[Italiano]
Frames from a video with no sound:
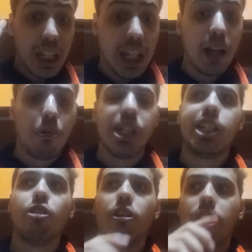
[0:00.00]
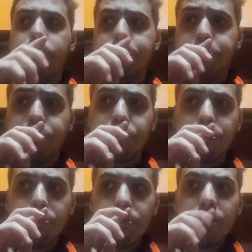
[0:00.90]
in questione,
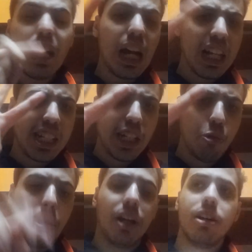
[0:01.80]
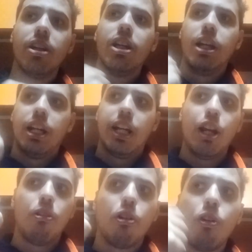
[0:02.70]
anzi due, che
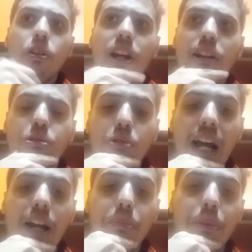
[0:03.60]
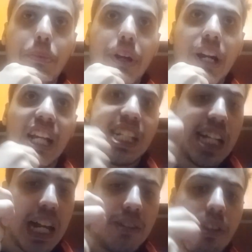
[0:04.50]
devo congratularmi per la
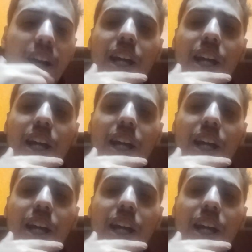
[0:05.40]
scelta,